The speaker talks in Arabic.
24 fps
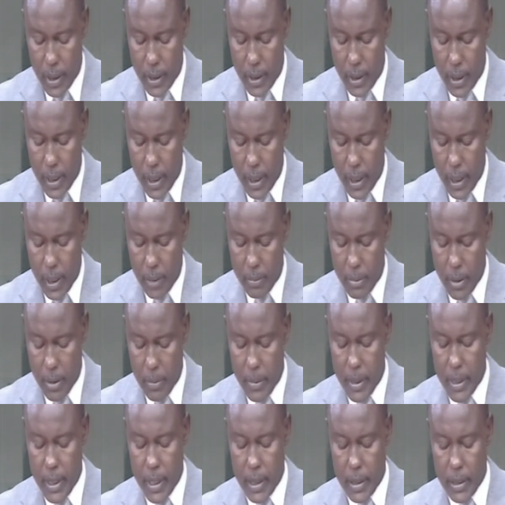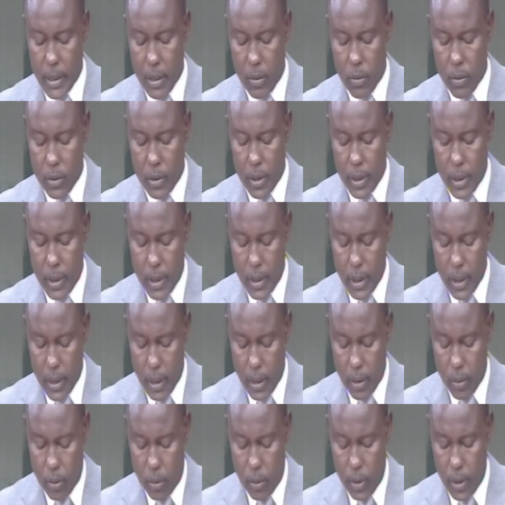التالية بالمدرسة الوطنية
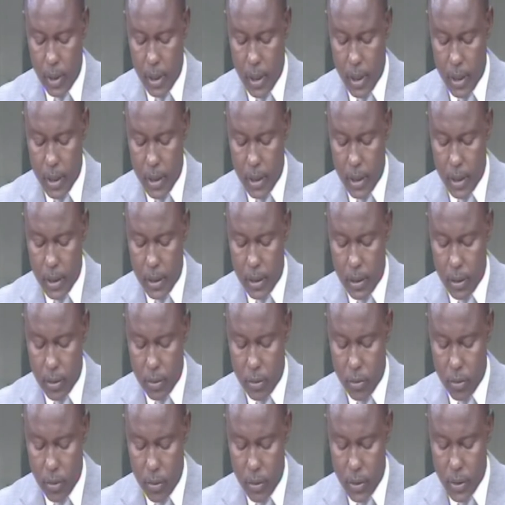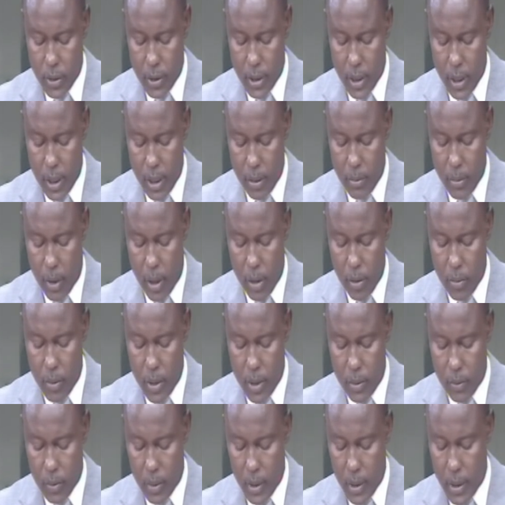العليا لتكنولوجيا
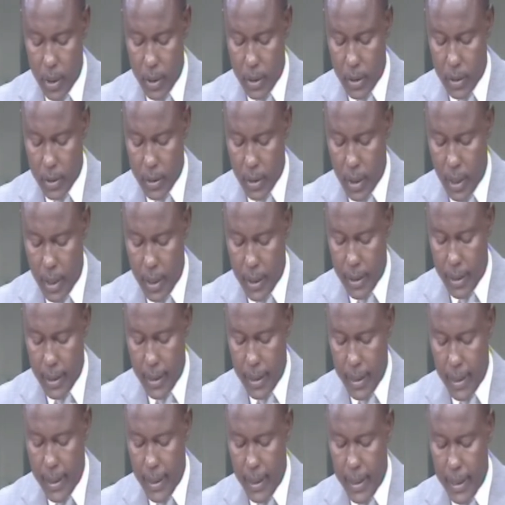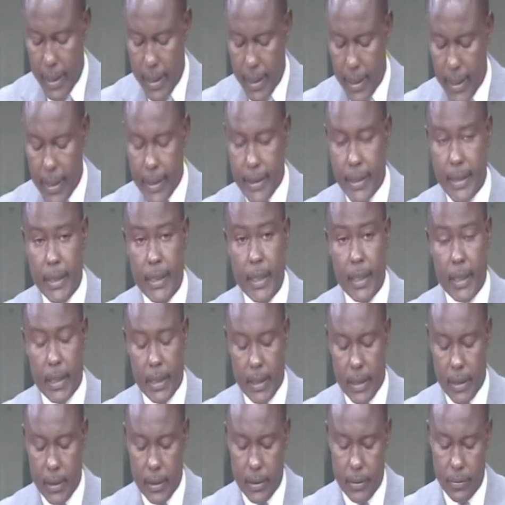المعلومات والاتصالات إناستيك
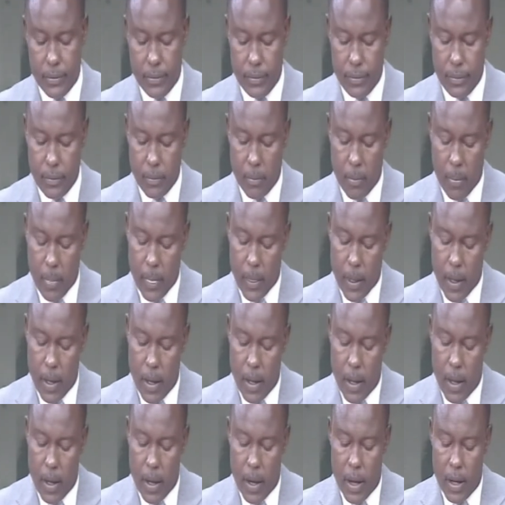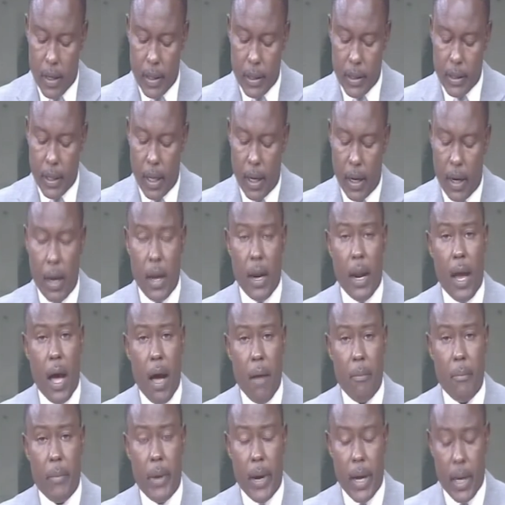الإدارة
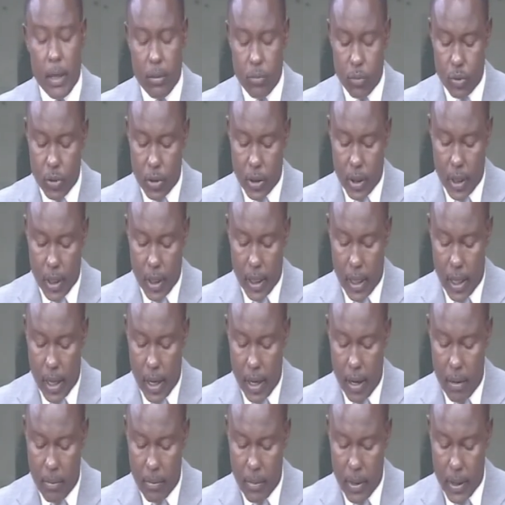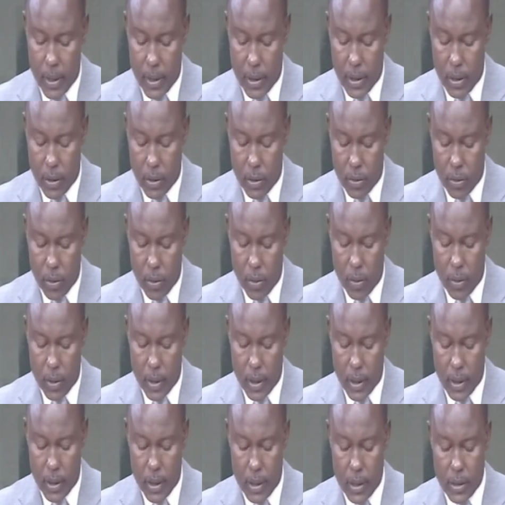العامة المدير العام الدكتور
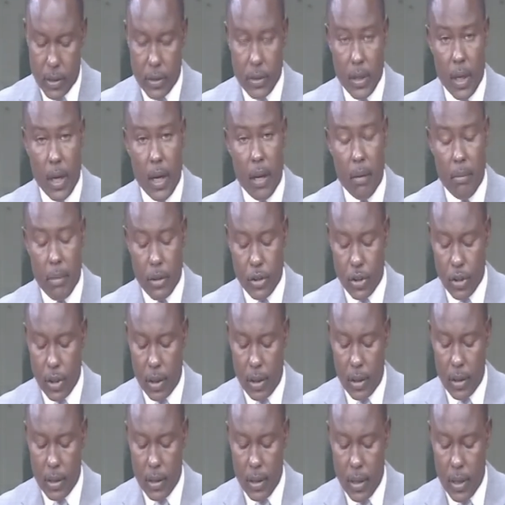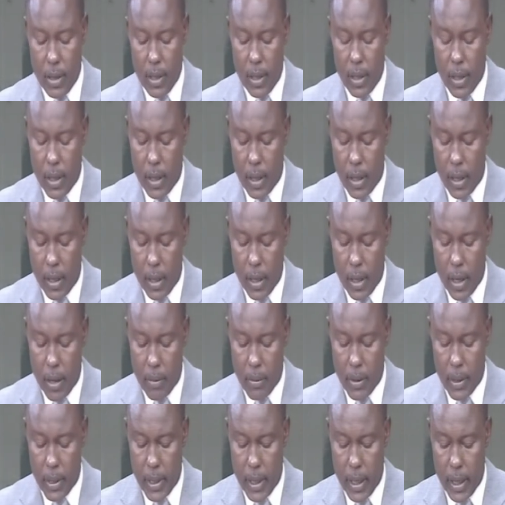إدريس صالح بشر
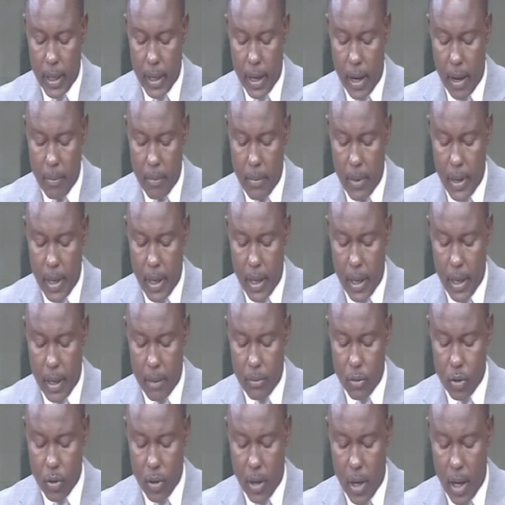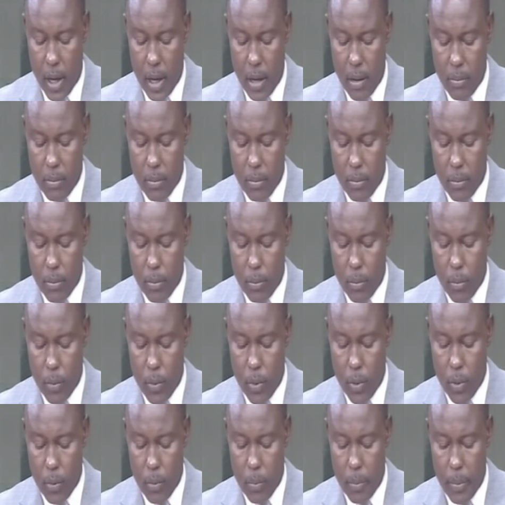الأمانة العامة الأمين العام
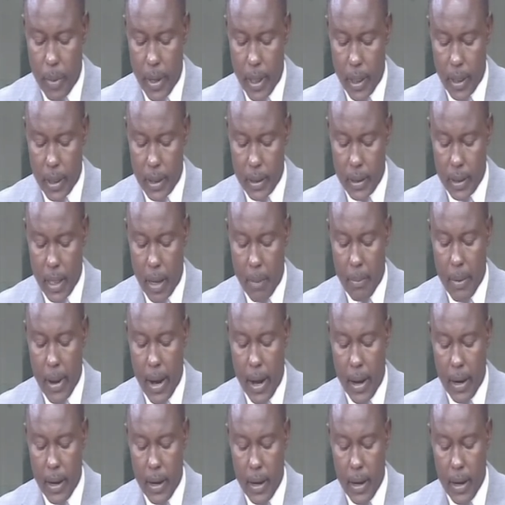موبنك تابا